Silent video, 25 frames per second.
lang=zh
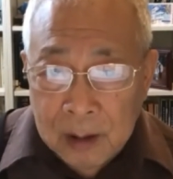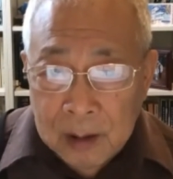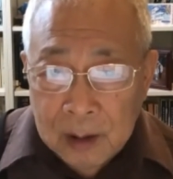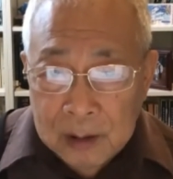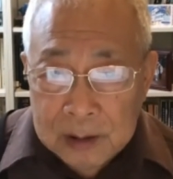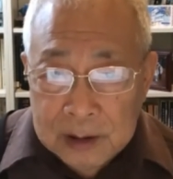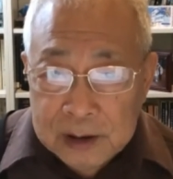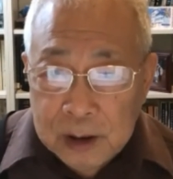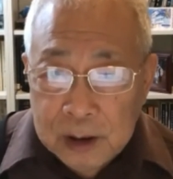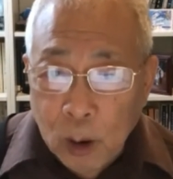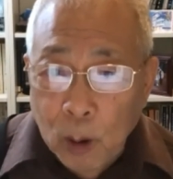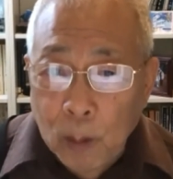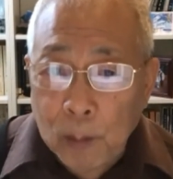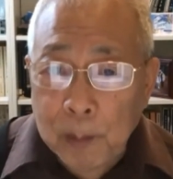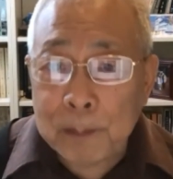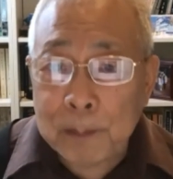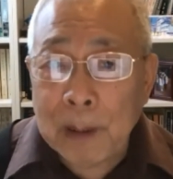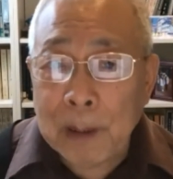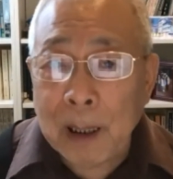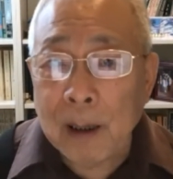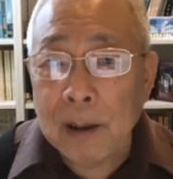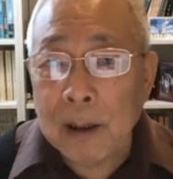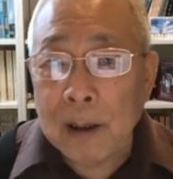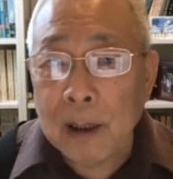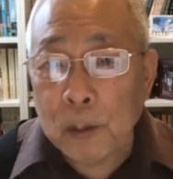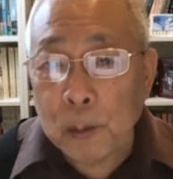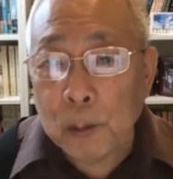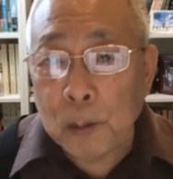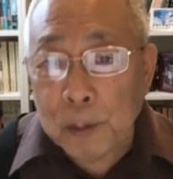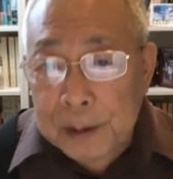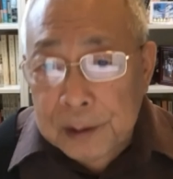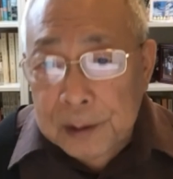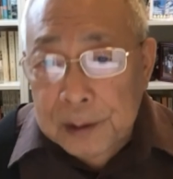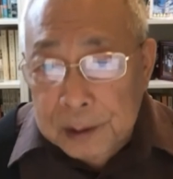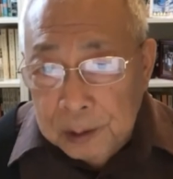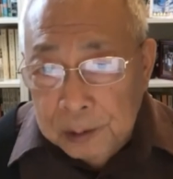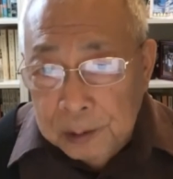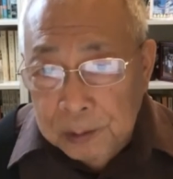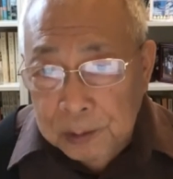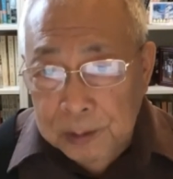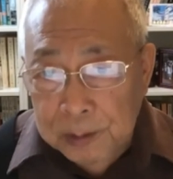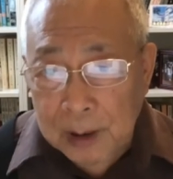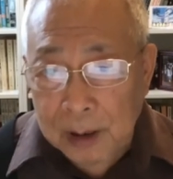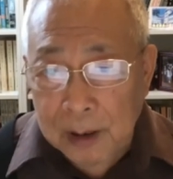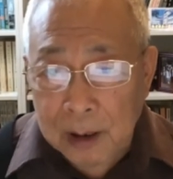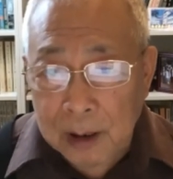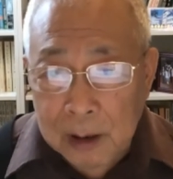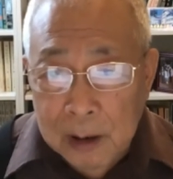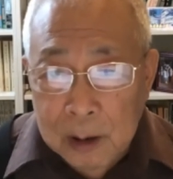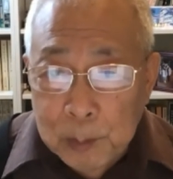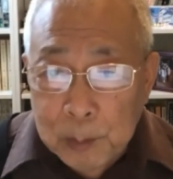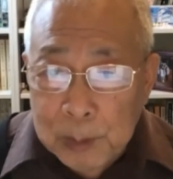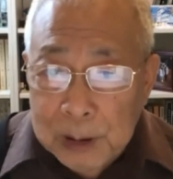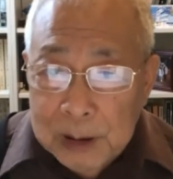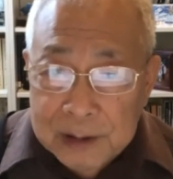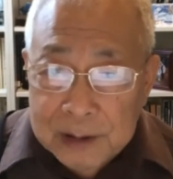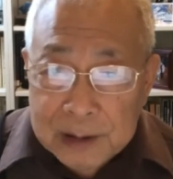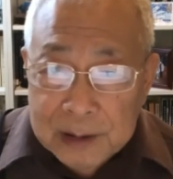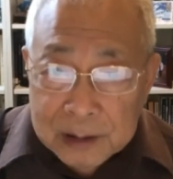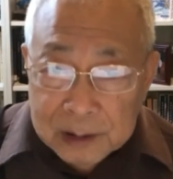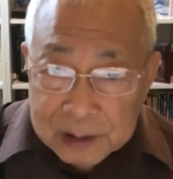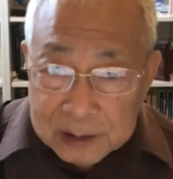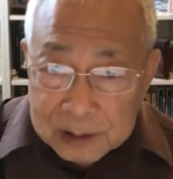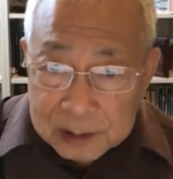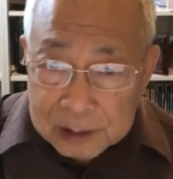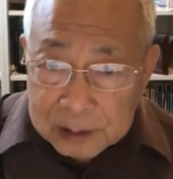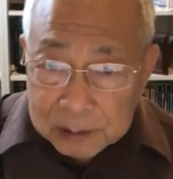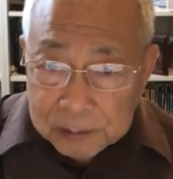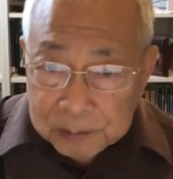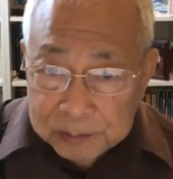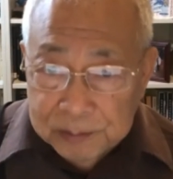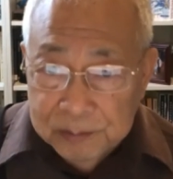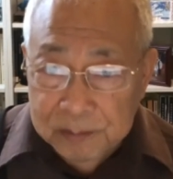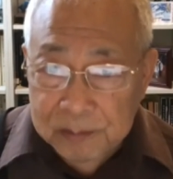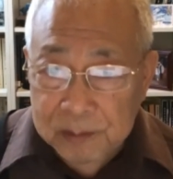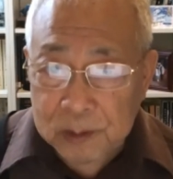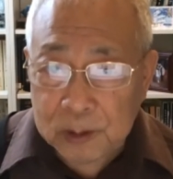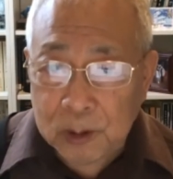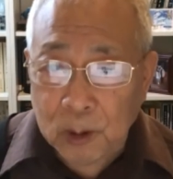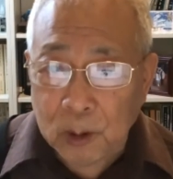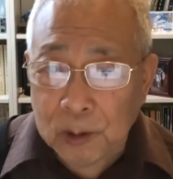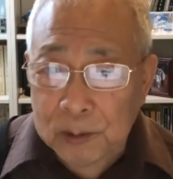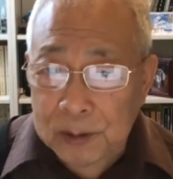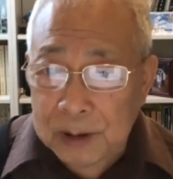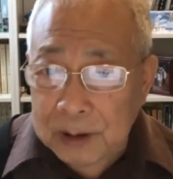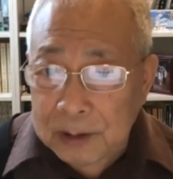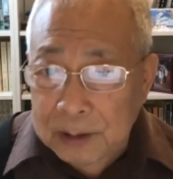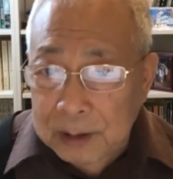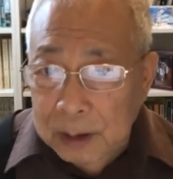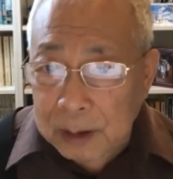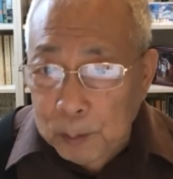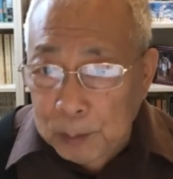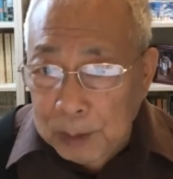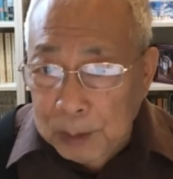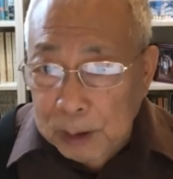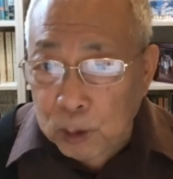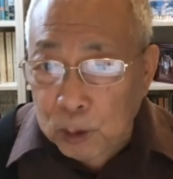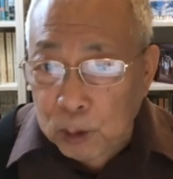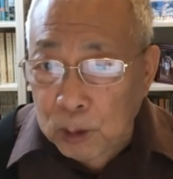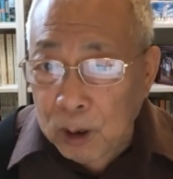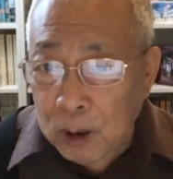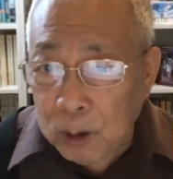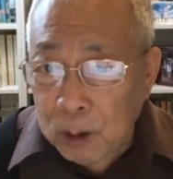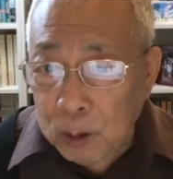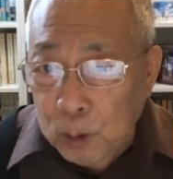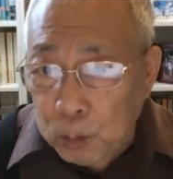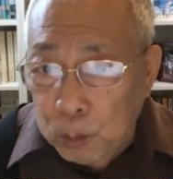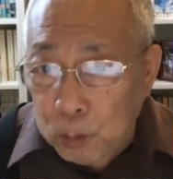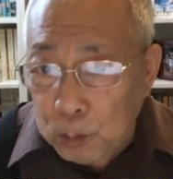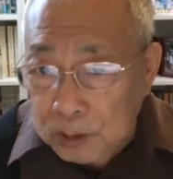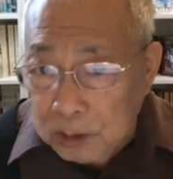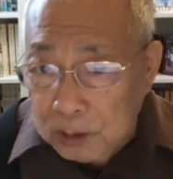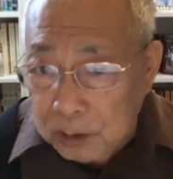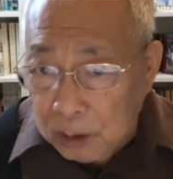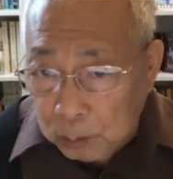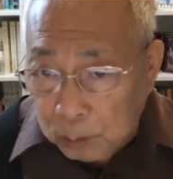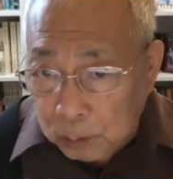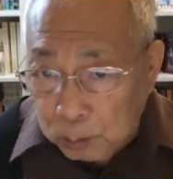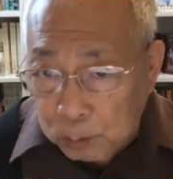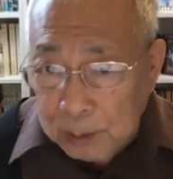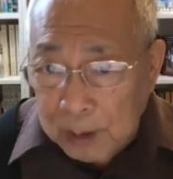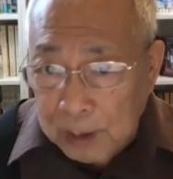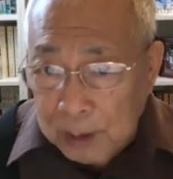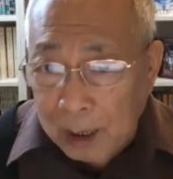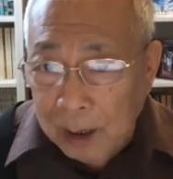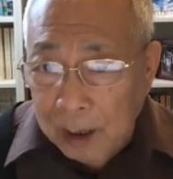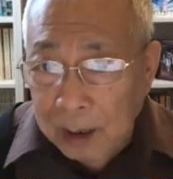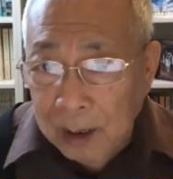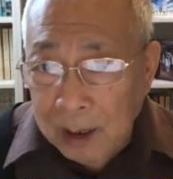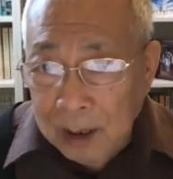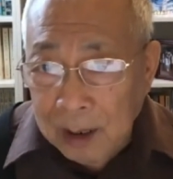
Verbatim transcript: 以奥巴马为首的后面的影子政府，到底在美国控制了多大？